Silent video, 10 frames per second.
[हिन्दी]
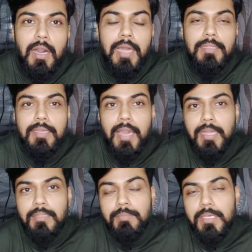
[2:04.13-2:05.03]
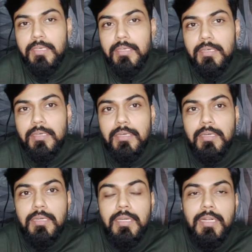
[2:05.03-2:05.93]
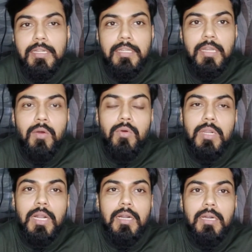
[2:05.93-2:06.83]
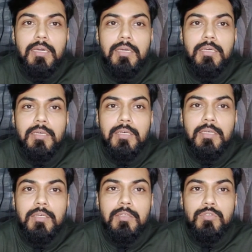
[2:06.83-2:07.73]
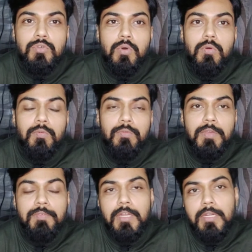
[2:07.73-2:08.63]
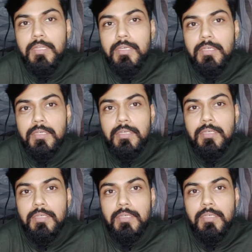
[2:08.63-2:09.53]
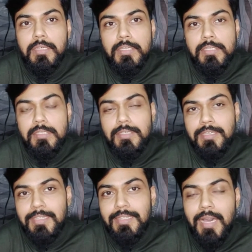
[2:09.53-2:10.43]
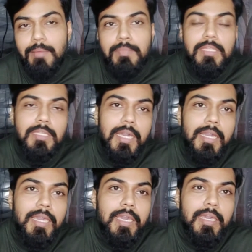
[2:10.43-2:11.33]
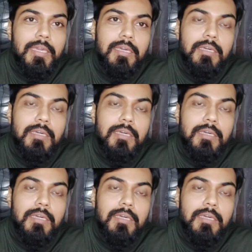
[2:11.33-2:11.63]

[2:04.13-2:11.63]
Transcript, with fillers: आध्यात्मिक घटनाओं का जो विवरण इस किताब में दिया गया है